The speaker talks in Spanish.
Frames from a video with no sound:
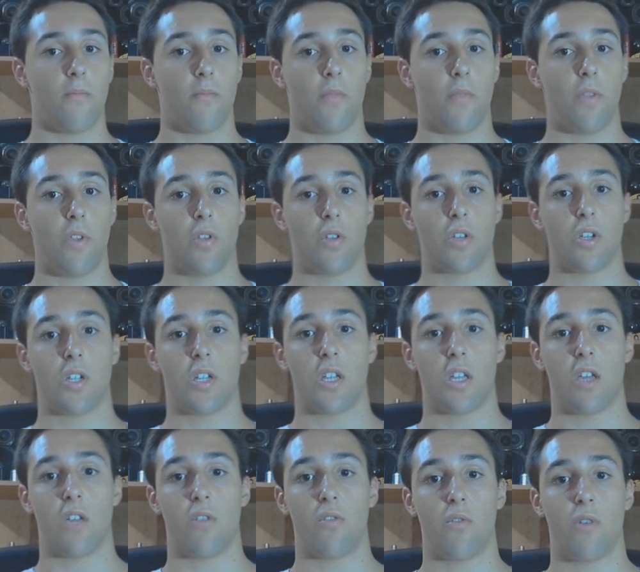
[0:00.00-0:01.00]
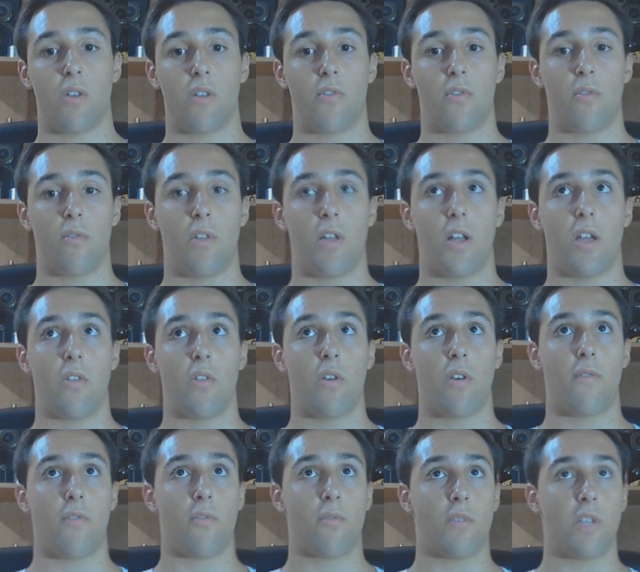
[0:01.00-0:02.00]
nos enseñaron las
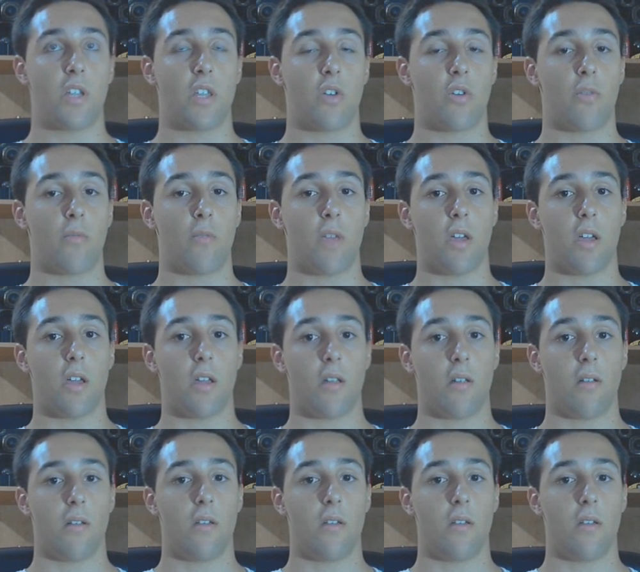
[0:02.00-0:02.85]
nuevas formas de copiar